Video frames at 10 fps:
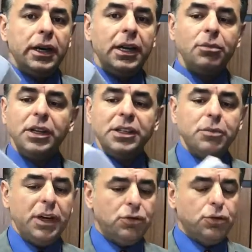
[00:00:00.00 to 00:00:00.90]
Elimdeki
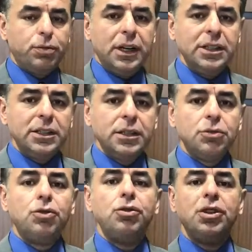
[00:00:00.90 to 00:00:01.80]
mektuplar
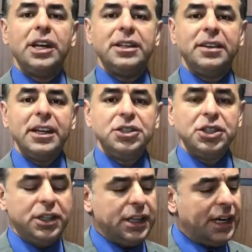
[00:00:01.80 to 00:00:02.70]
Türkiye'nin
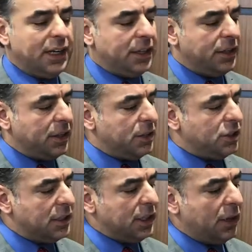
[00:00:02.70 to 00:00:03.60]
değişik yerlerindeki
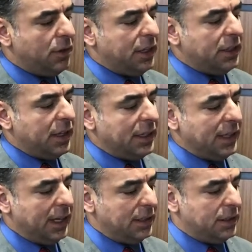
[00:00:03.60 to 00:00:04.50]
cezaevlerinden
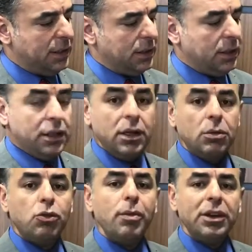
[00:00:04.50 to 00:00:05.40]
geldi.
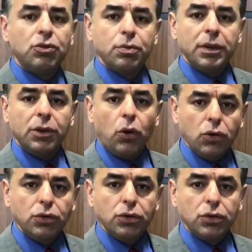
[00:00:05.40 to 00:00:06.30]
Bu mektupları
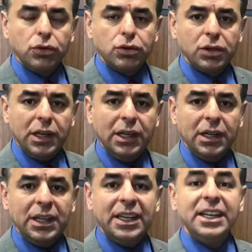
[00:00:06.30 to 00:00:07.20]
okuduğunuzda
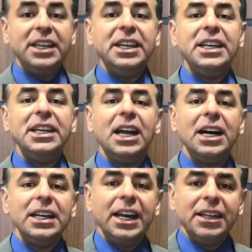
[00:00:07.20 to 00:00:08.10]

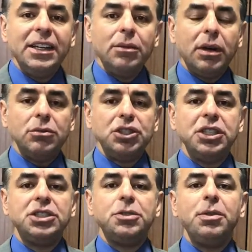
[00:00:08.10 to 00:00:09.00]
ihlal edilmemiş
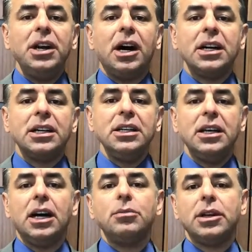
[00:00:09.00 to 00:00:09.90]
hiçbir hakkın
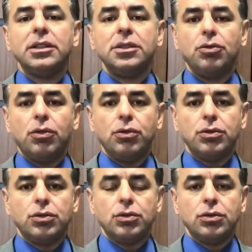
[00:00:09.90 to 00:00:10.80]
kalmadığını
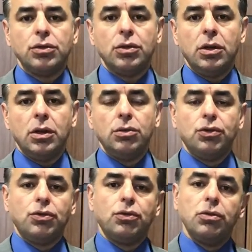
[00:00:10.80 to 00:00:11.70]
görüyorsunuz.
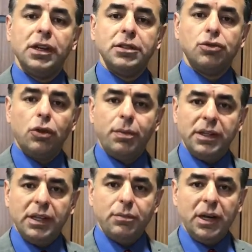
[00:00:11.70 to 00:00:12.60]
Tutukluların
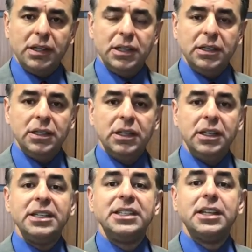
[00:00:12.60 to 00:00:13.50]
sohbet etme hakkı,
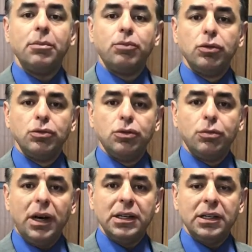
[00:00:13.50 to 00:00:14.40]
kitap
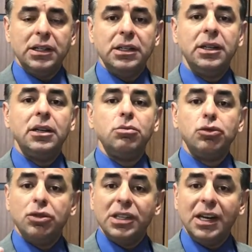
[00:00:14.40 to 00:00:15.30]
bulundurma hakkı,
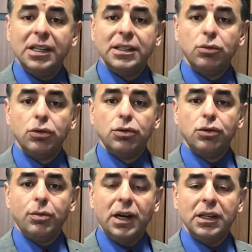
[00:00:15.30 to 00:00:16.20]
müzik aleti
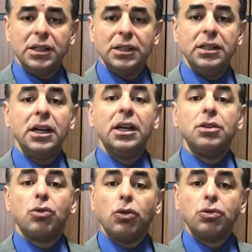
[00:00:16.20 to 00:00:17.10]
bulundurma hakkı,
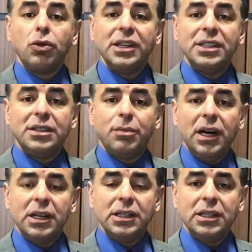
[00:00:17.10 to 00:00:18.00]
doktora gitme
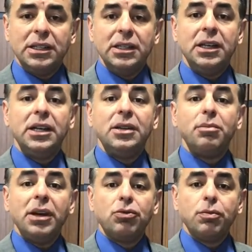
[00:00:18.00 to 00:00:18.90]
hakkı,
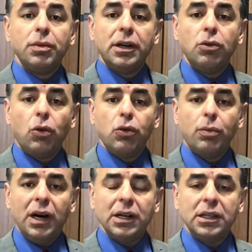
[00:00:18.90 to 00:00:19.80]
mektuplarını
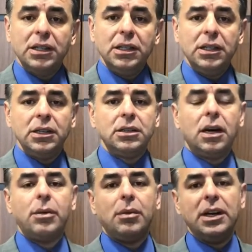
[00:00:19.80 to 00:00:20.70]
okuma hakkı
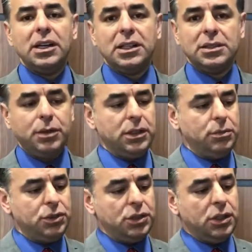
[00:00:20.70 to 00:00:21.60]
tamamen gasp
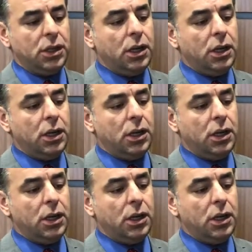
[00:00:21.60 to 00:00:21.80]
edilmiş.